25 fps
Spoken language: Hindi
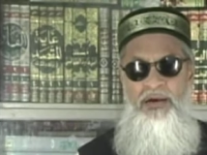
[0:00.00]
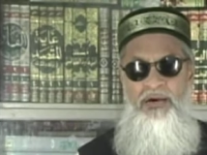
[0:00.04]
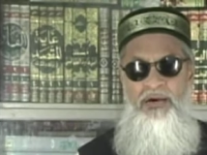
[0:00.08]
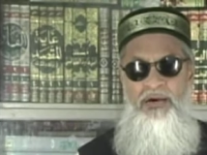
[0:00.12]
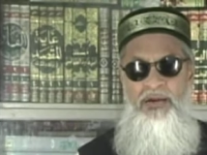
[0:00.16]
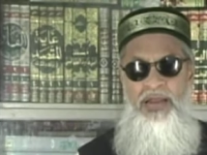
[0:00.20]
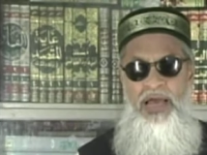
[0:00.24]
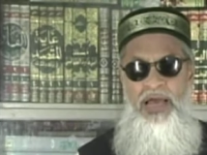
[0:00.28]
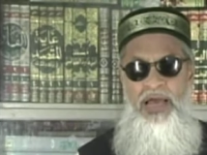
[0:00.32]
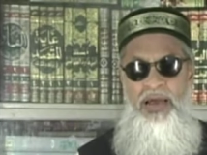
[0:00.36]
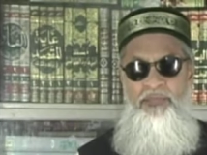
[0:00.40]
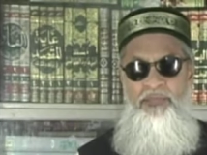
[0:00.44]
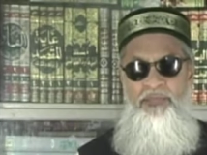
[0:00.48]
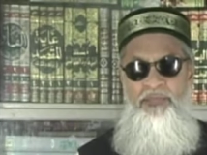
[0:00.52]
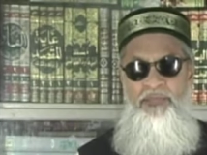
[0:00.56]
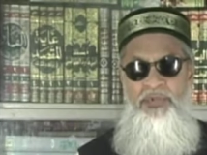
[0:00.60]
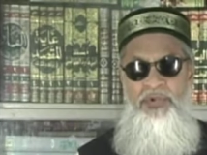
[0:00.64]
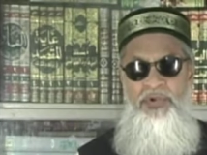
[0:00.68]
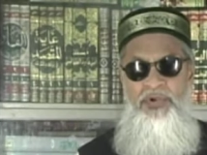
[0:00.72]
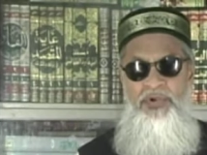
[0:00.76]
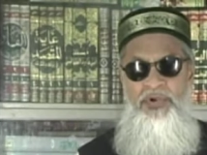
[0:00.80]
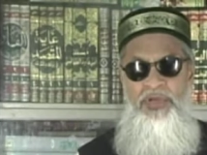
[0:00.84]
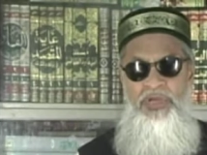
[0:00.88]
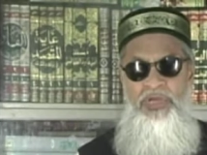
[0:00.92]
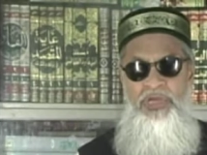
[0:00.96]
और अब
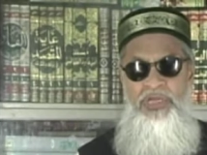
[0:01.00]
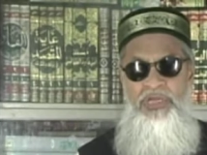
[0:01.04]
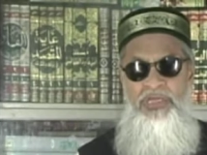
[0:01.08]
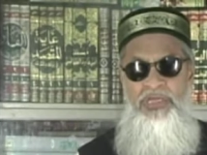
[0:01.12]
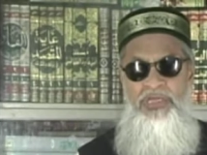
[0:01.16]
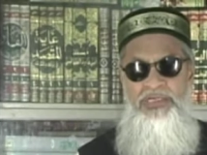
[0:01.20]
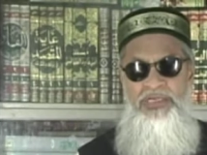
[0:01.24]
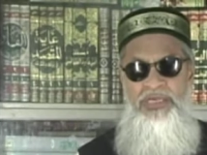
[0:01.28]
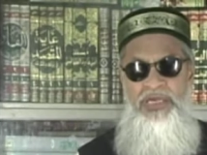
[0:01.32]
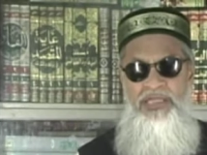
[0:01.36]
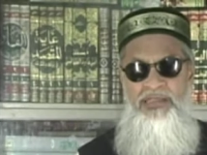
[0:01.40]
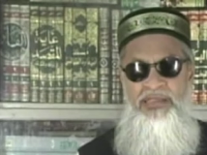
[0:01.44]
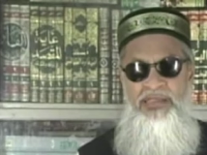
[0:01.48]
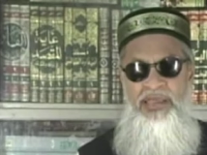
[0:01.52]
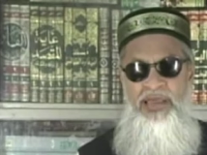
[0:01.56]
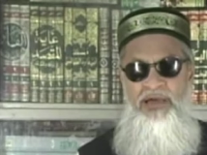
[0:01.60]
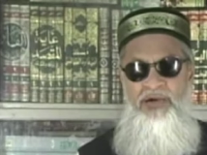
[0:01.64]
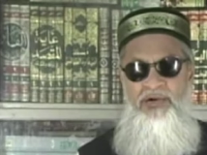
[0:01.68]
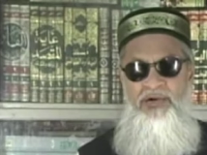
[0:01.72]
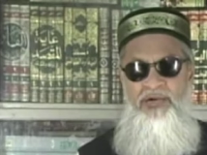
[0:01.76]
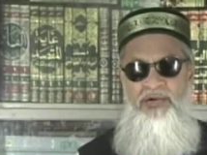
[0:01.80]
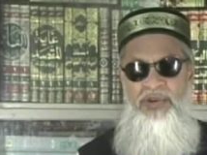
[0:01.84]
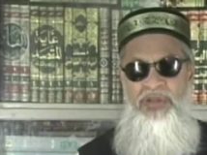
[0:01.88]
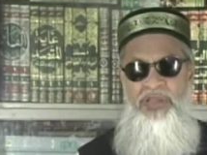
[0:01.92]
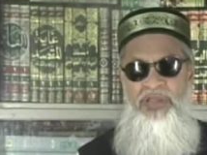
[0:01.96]
इनके साथ क्या
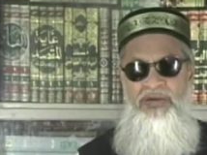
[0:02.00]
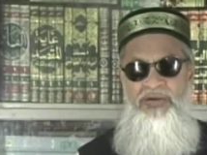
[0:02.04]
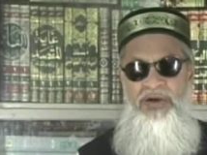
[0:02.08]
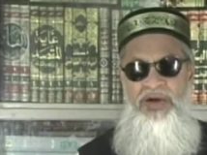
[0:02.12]
होने